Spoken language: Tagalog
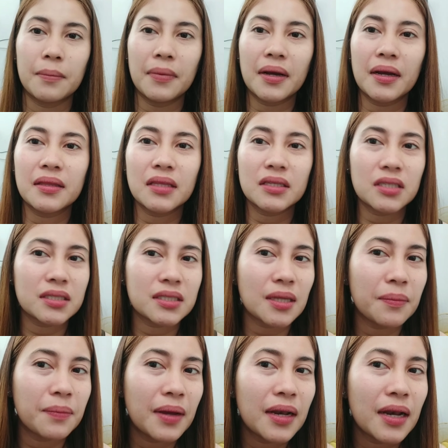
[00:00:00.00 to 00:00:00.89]
Maganda siya
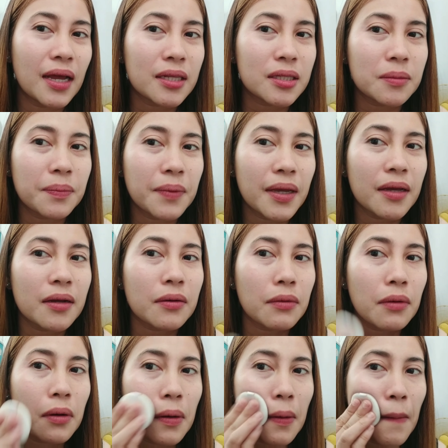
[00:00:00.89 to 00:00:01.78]
sa balat,
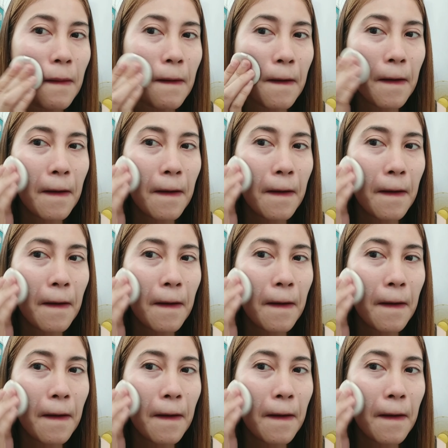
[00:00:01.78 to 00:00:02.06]
pero